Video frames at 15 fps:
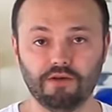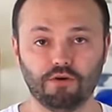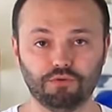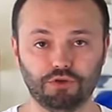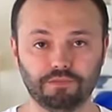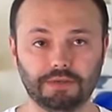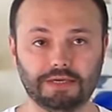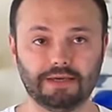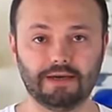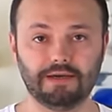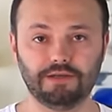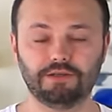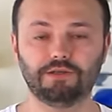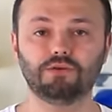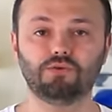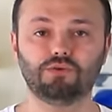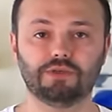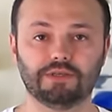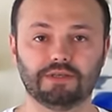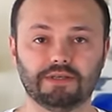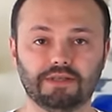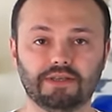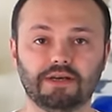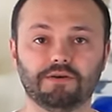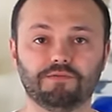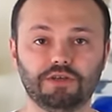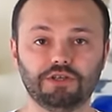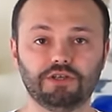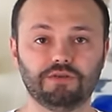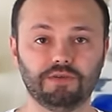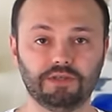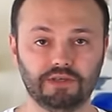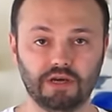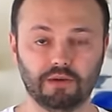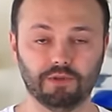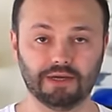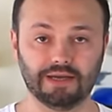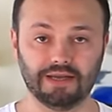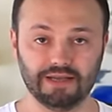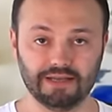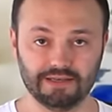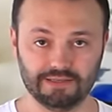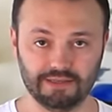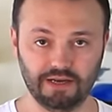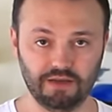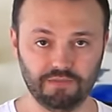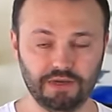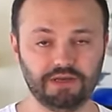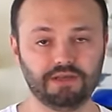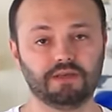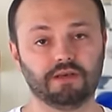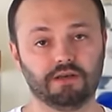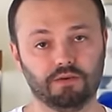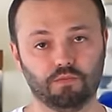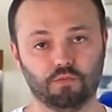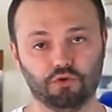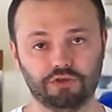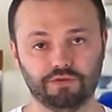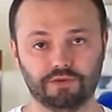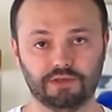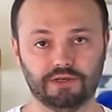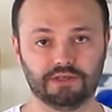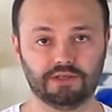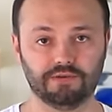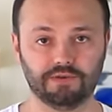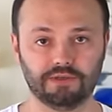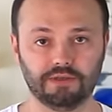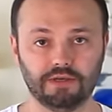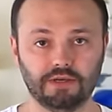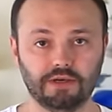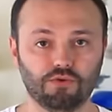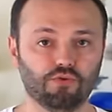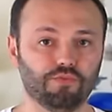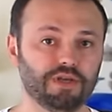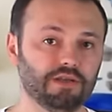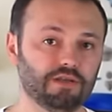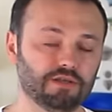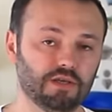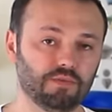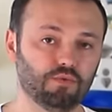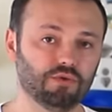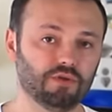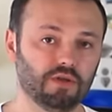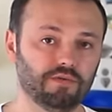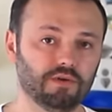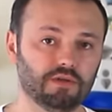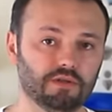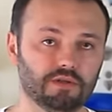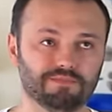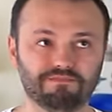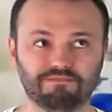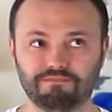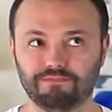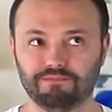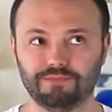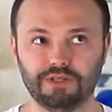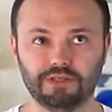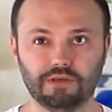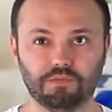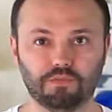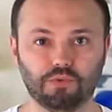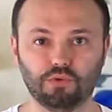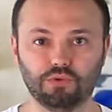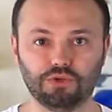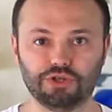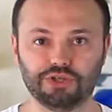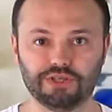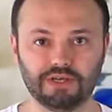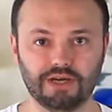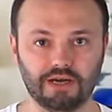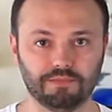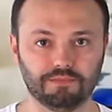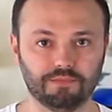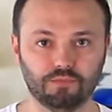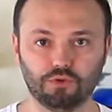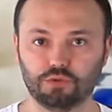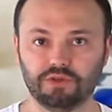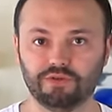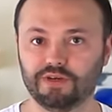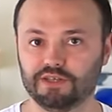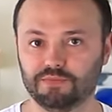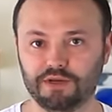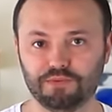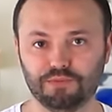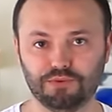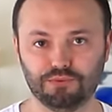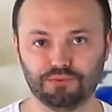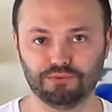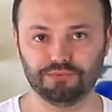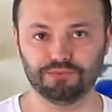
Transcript: В общем, ориентируйтесь на внешний вид яблок. Стали мягкие, можно вытаскивать. У меня это займет, наверное, где-то полчаса, может быть 25 минут.